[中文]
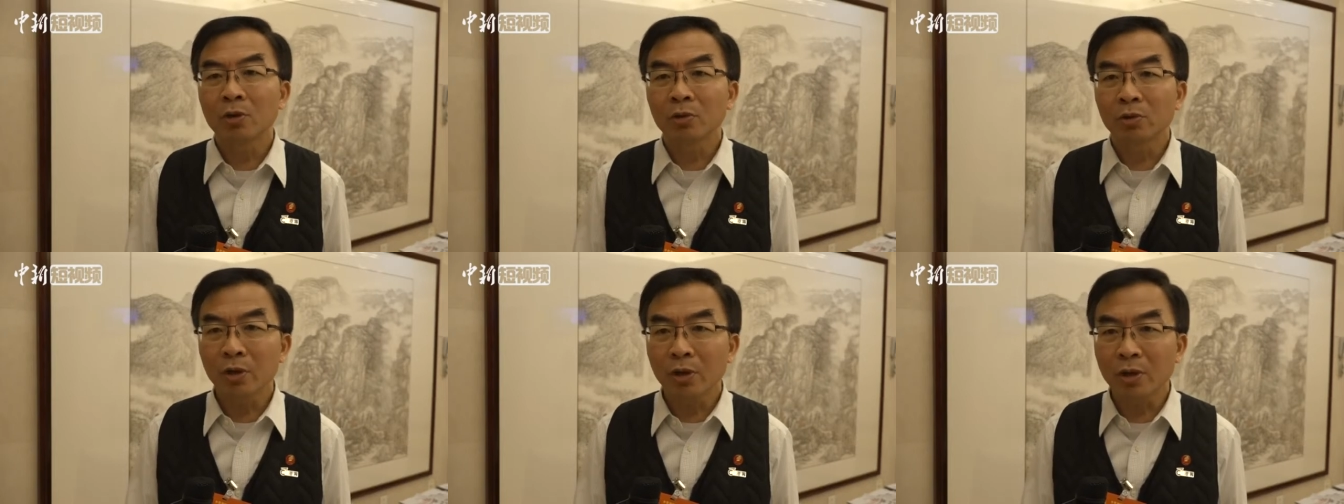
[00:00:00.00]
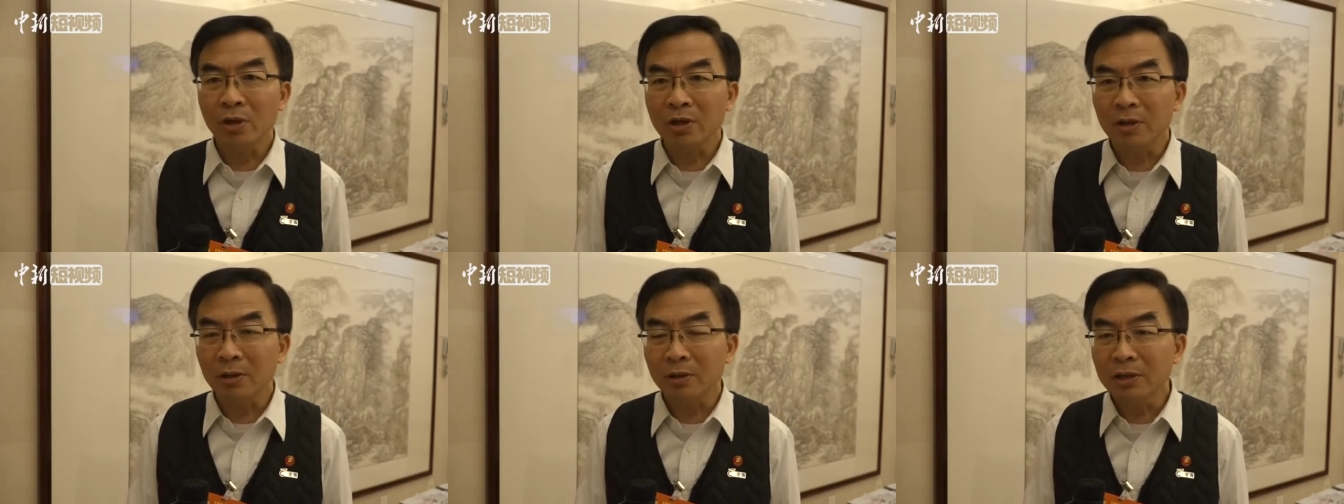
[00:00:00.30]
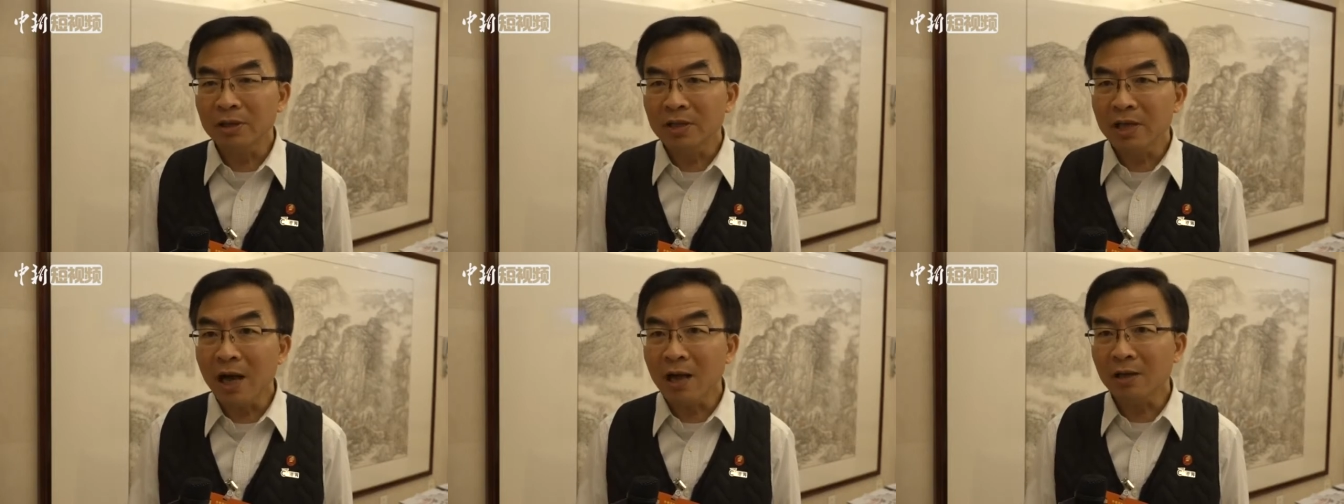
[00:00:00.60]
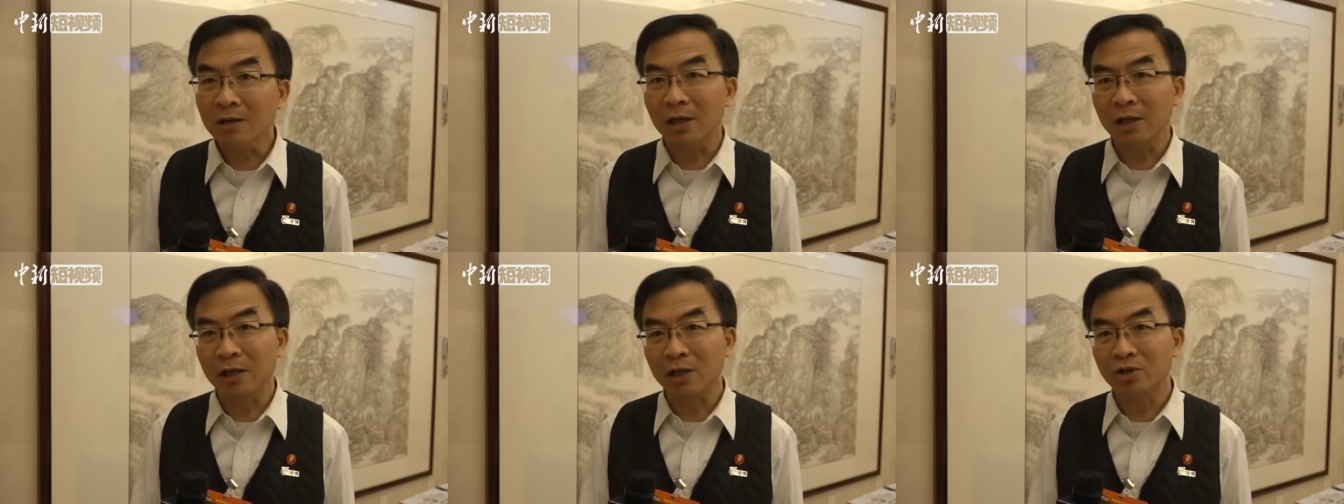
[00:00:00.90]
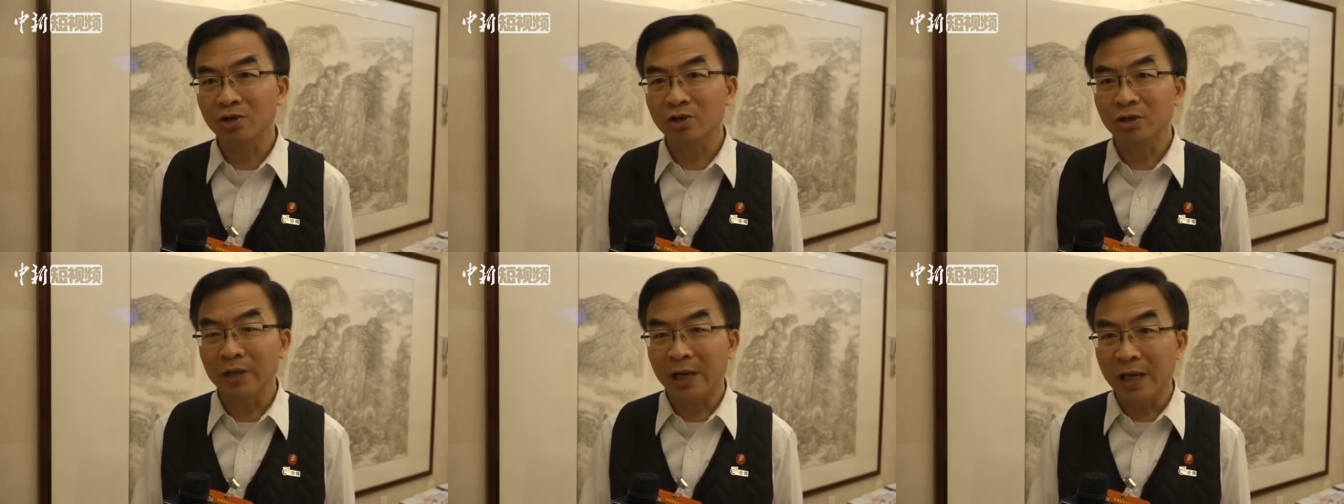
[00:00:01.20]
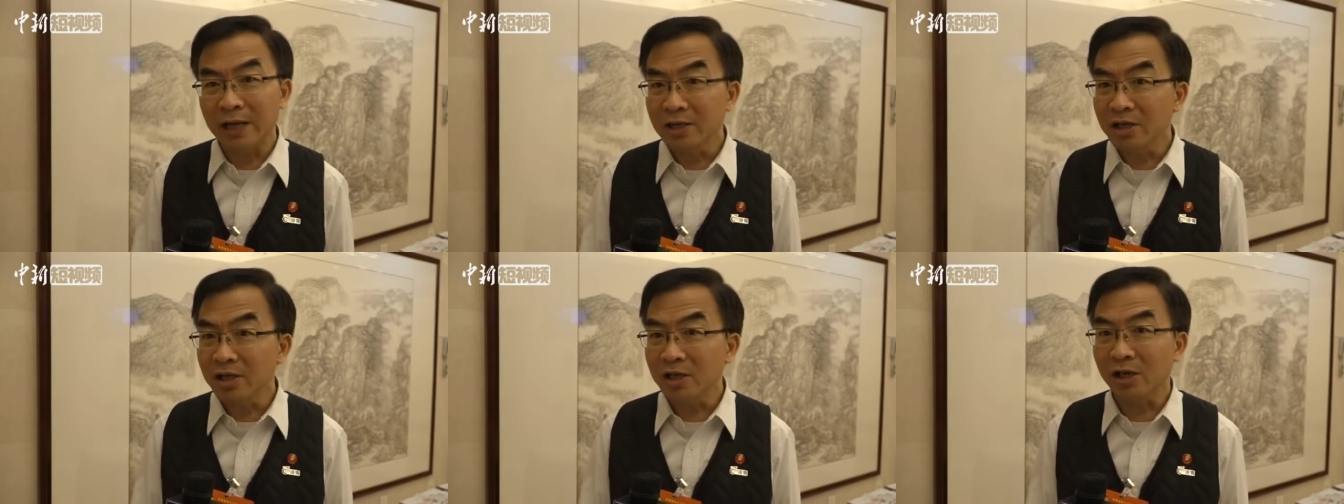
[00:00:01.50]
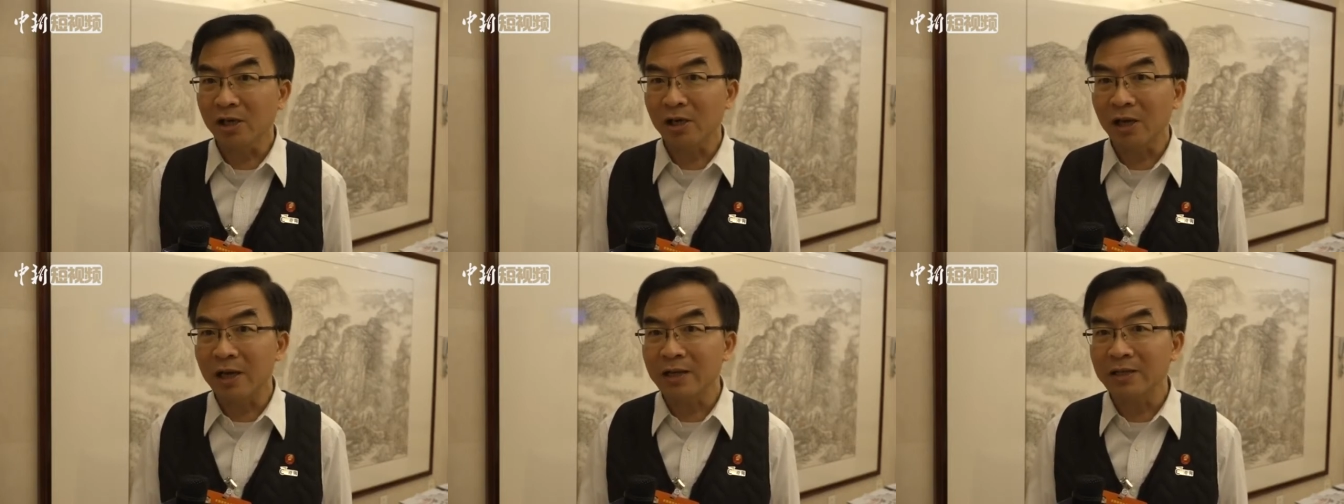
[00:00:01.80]
对香港的年轻
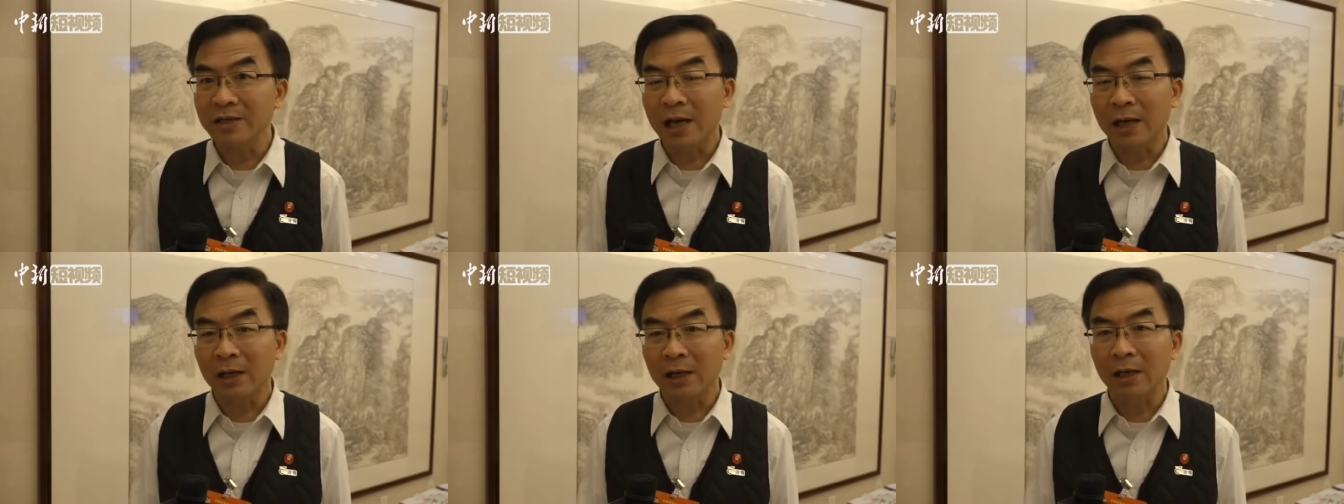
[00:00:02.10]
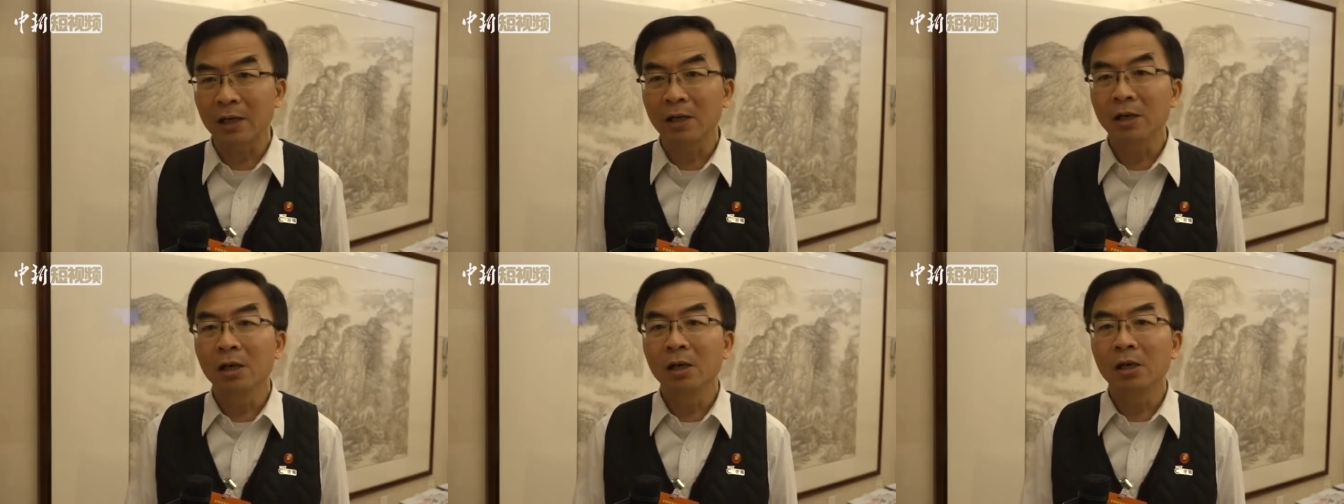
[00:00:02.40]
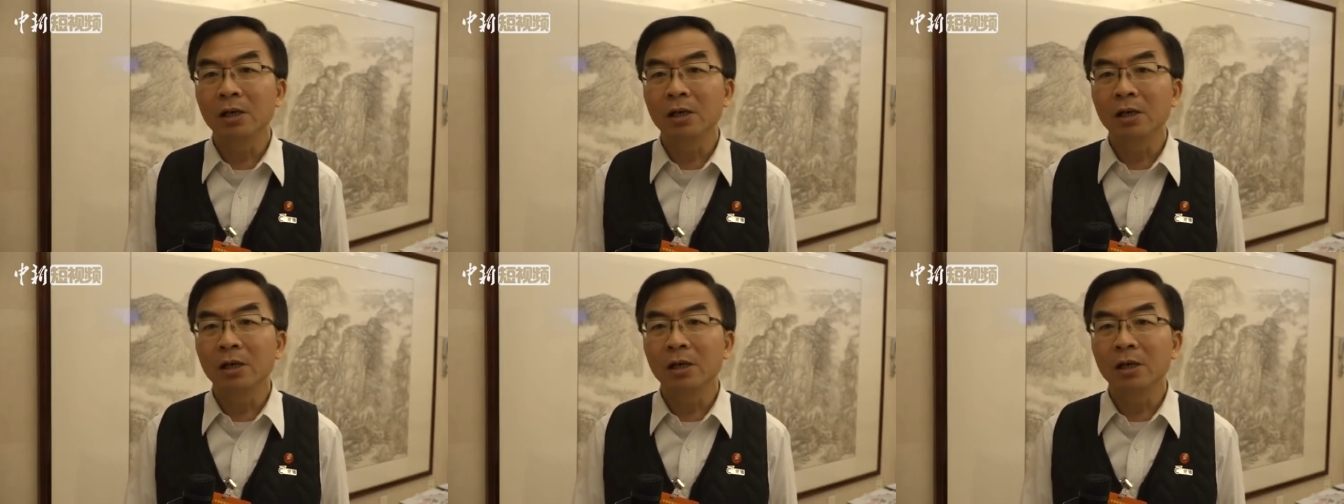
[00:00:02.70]
人来讲呢，